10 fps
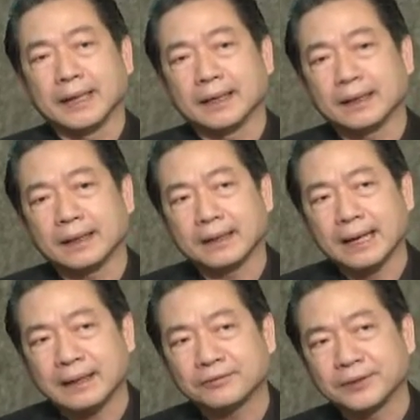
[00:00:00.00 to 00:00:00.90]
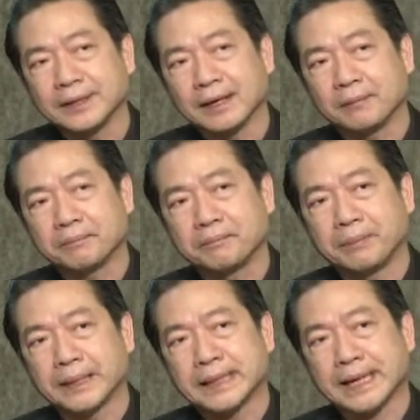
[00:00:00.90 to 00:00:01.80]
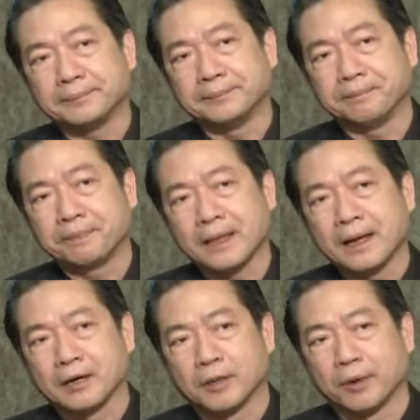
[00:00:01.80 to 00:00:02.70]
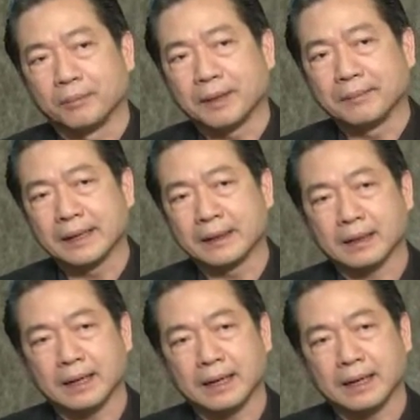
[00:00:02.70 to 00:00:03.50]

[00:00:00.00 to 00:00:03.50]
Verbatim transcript: อย่างล่าสุดเนี่ยเราไปทำระบบลำเลียง